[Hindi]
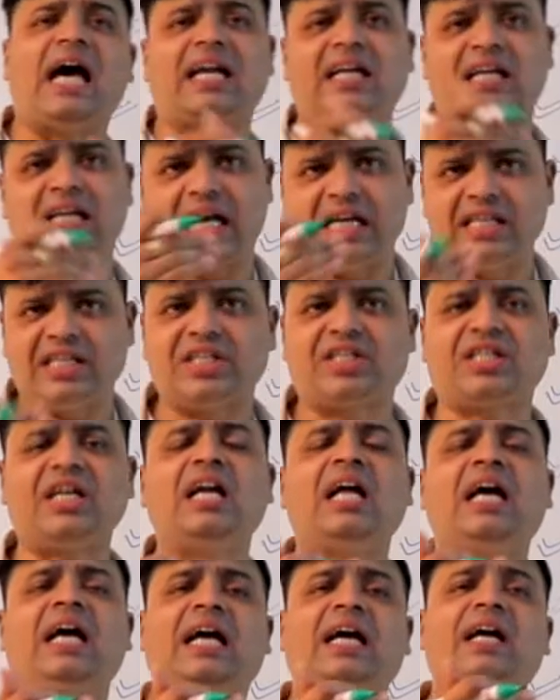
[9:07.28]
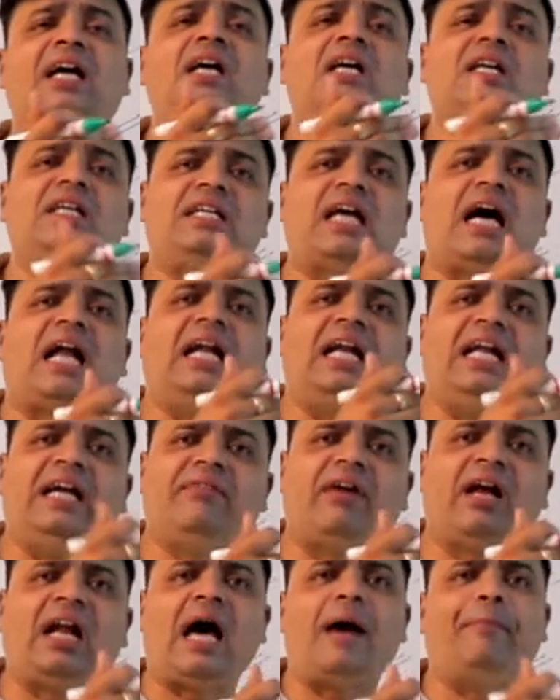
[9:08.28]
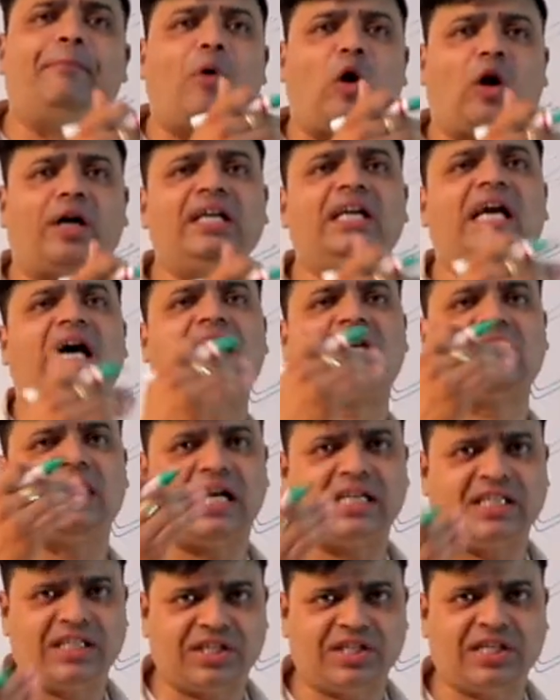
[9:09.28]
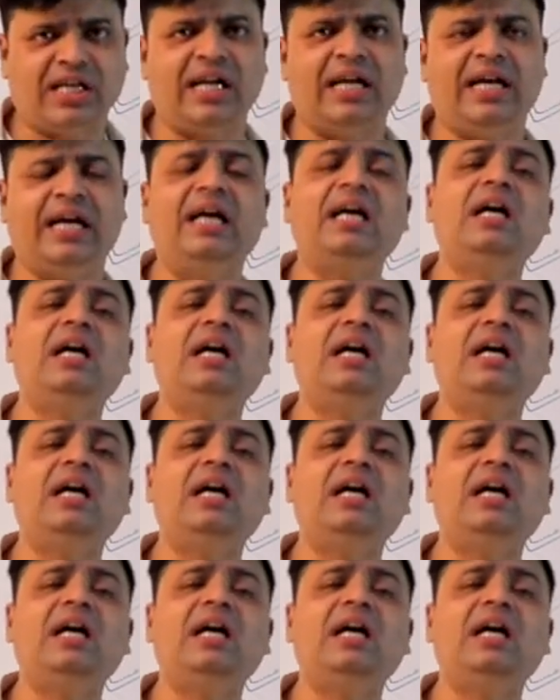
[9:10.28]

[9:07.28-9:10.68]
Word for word: ऑर्गेनाइजेशन है या लेवल ऑफ बॉडी ऑर्गेनाइजेशन है